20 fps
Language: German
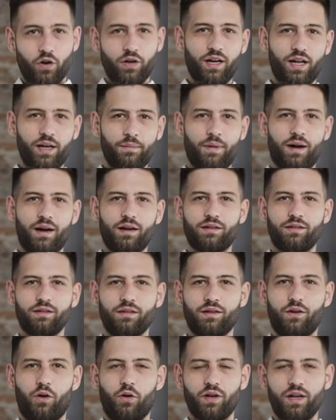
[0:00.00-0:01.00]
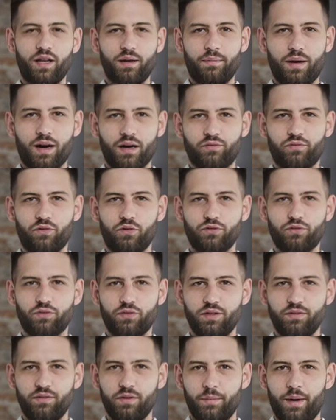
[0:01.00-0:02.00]
äh, Online-Marktforschung,
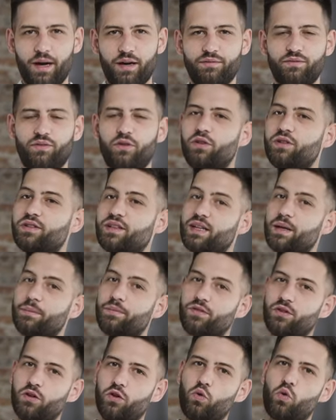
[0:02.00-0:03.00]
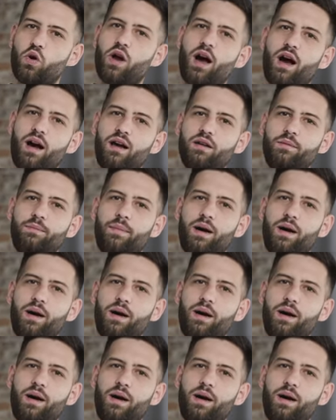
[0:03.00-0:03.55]
äh, die wir machen wollen. Dann gibt es eine lokale